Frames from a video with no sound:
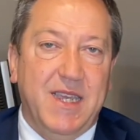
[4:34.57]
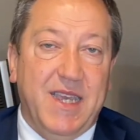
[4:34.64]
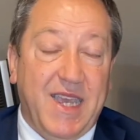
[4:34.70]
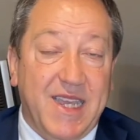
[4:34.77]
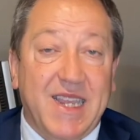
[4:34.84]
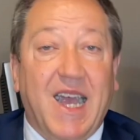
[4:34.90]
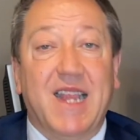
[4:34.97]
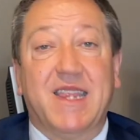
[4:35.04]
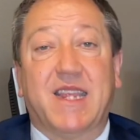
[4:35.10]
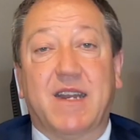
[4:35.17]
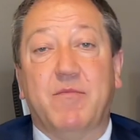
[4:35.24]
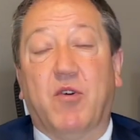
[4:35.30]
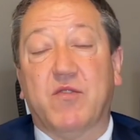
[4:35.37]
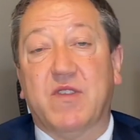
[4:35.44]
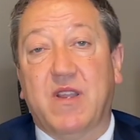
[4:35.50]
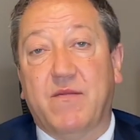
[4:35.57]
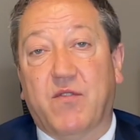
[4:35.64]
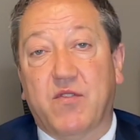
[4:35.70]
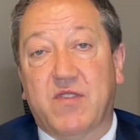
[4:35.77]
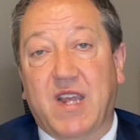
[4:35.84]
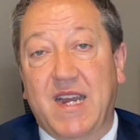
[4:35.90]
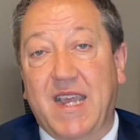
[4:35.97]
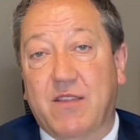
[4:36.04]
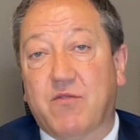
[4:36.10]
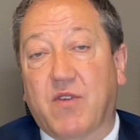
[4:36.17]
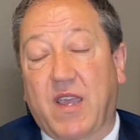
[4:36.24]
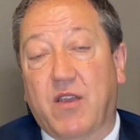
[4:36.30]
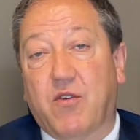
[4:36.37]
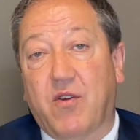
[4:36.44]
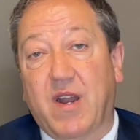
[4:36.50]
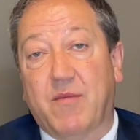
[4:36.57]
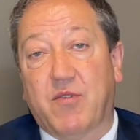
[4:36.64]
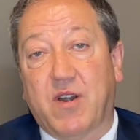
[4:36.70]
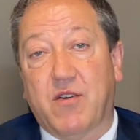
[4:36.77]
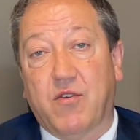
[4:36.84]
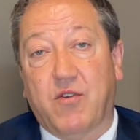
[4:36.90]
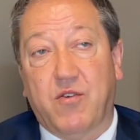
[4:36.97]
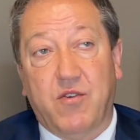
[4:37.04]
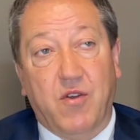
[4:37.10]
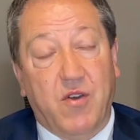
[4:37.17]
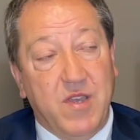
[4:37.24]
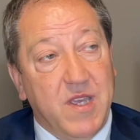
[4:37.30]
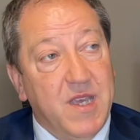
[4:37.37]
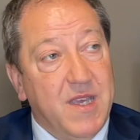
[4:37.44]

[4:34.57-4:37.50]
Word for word: ed altri mondi del volontariato che collaborano con noi.